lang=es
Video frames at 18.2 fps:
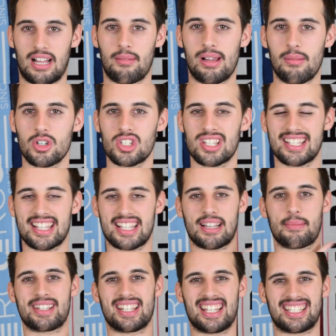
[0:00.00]
hablamos de
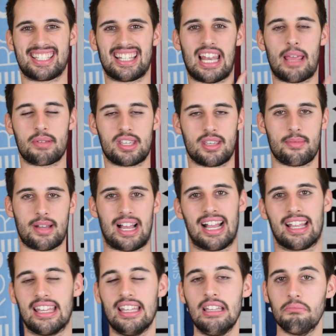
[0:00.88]
estas camisetas de Leipzig
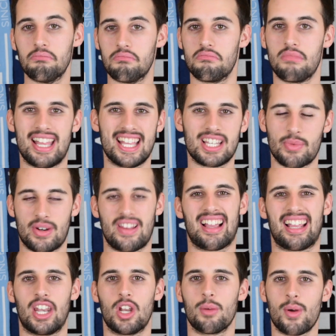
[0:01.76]
aquí. Es
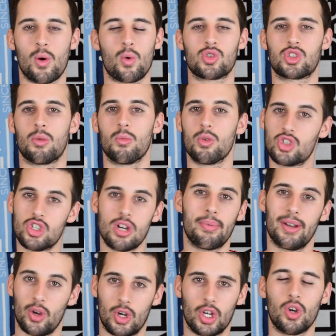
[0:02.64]
verdad que no me gustó
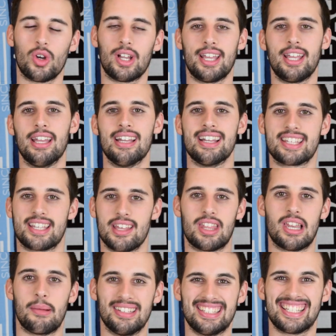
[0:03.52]
mucho, pero creo que
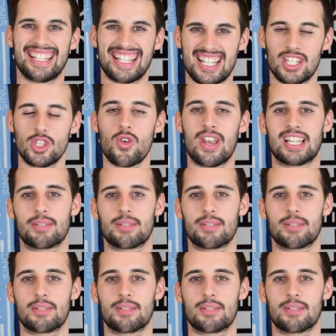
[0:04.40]
sinceramente está siendo de